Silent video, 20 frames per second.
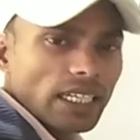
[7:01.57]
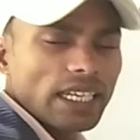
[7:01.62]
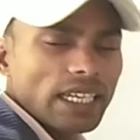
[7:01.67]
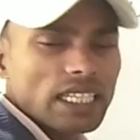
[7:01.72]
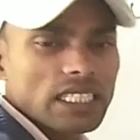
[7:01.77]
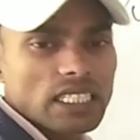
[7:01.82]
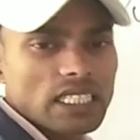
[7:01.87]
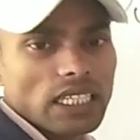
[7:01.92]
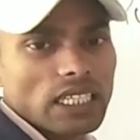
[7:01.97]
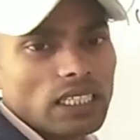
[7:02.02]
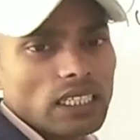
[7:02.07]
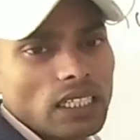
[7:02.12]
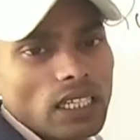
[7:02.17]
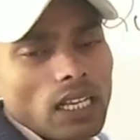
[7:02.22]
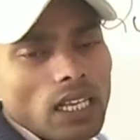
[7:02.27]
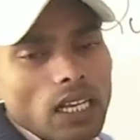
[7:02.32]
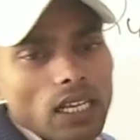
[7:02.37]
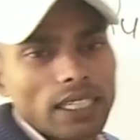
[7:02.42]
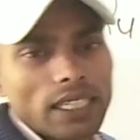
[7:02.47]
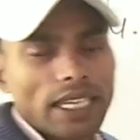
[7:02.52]
नरेशन
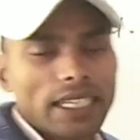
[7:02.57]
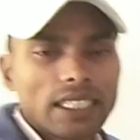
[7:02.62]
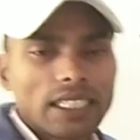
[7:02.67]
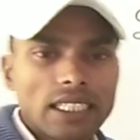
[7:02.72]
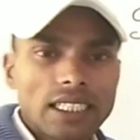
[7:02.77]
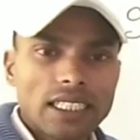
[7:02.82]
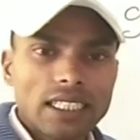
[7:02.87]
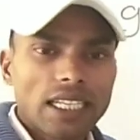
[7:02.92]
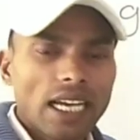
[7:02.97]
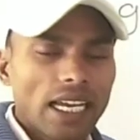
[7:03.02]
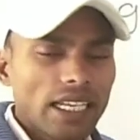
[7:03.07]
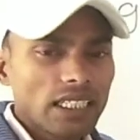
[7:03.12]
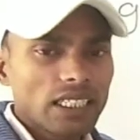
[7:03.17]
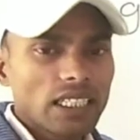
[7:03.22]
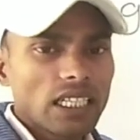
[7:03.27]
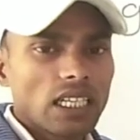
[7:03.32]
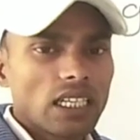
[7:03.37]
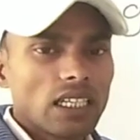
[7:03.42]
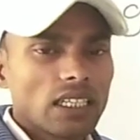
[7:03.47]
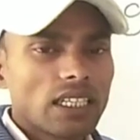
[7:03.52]
यानी कि
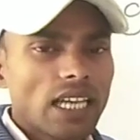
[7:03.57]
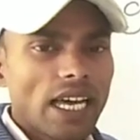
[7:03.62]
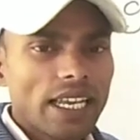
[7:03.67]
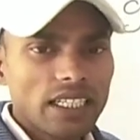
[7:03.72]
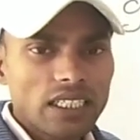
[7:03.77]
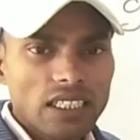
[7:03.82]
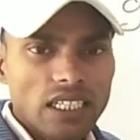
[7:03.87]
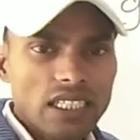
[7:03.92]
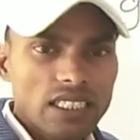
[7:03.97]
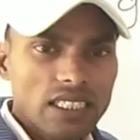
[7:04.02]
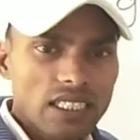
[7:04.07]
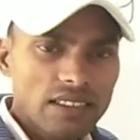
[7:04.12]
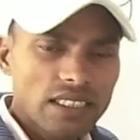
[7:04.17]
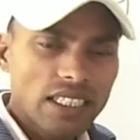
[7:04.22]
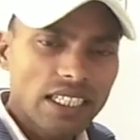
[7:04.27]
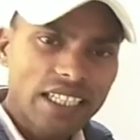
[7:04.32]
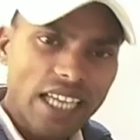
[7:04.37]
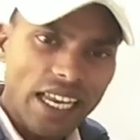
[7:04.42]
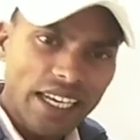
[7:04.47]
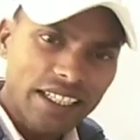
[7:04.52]
डायरेक्ट डायरेक्ट नरेशन
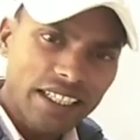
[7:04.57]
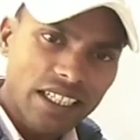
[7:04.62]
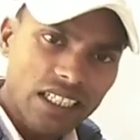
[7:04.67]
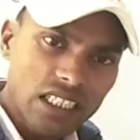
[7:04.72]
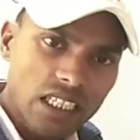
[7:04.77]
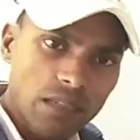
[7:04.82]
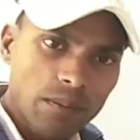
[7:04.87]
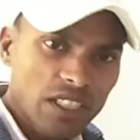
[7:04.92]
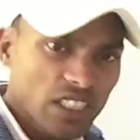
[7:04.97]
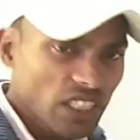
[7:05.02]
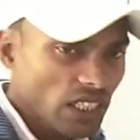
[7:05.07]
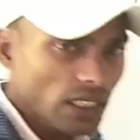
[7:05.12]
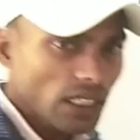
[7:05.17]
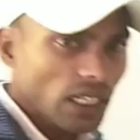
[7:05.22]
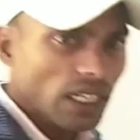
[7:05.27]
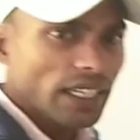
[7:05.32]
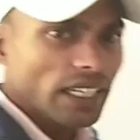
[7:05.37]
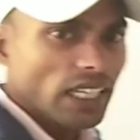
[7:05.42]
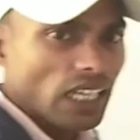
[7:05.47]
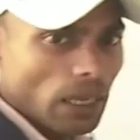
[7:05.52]
से इनडायरेक्ट नरेशन में चेंज
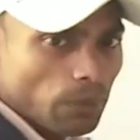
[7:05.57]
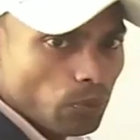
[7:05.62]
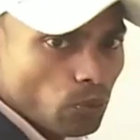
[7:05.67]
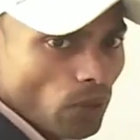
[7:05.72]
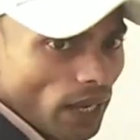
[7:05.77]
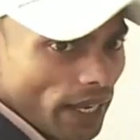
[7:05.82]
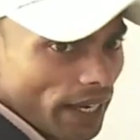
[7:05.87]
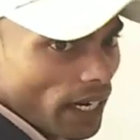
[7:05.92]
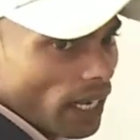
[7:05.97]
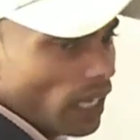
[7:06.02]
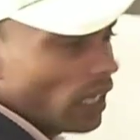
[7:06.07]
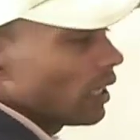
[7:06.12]
करने के लिए आपको आएगा